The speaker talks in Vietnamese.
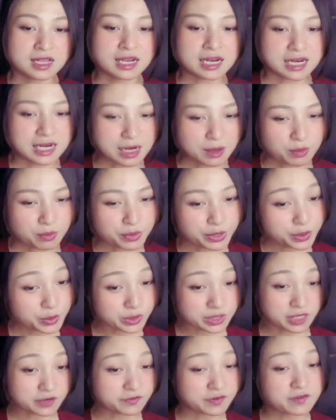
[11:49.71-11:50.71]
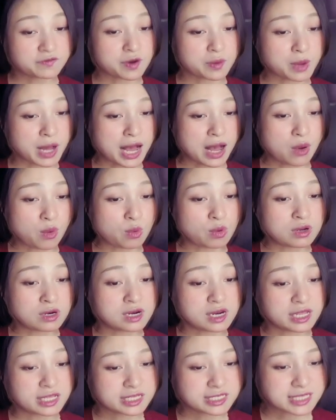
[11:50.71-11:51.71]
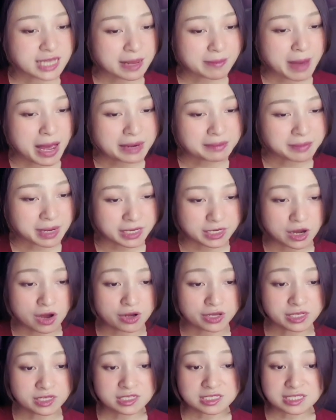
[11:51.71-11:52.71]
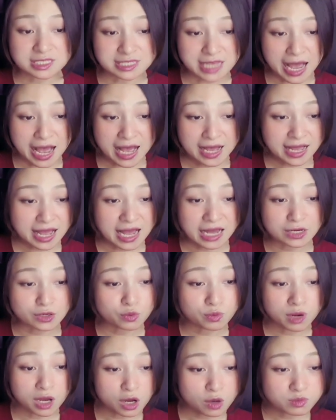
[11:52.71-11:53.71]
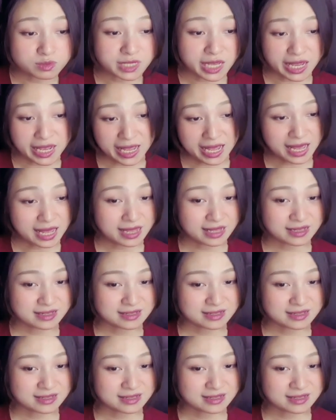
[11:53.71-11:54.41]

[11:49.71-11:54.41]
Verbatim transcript: lòng huyết của thần vương phong hào lấy giá bán mà nói giá cả đúng là không rẻ á